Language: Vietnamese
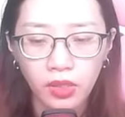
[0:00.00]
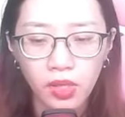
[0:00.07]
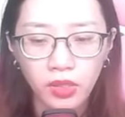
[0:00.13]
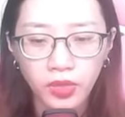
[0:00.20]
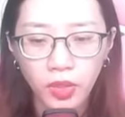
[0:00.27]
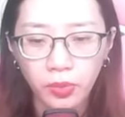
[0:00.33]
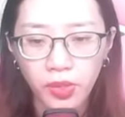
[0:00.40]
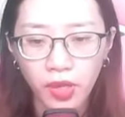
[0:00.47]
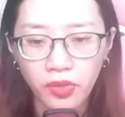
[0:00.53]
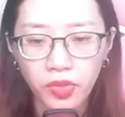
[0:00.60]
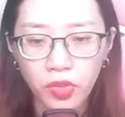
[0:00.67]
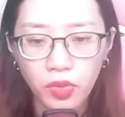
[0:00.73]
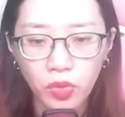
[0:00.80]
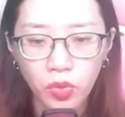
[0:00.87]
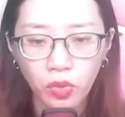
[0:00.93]
Con rồng nhỏ
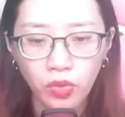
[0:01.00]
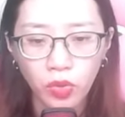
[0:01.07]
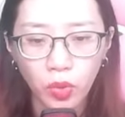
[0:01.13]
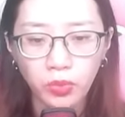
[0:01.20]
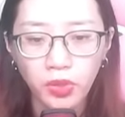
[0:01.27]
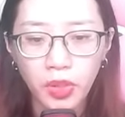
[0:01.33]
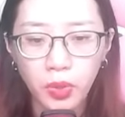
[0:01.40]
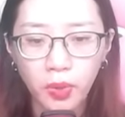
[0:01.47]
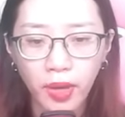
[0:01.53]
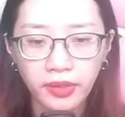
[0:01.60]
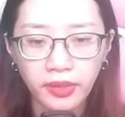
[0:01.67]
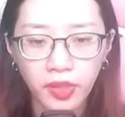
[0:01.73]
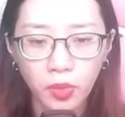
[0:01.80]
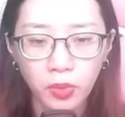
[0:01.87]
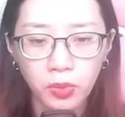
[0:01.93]
rốt cuộc cũng tiêu hóa
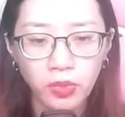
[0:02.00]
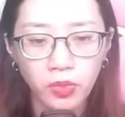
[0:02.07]
xong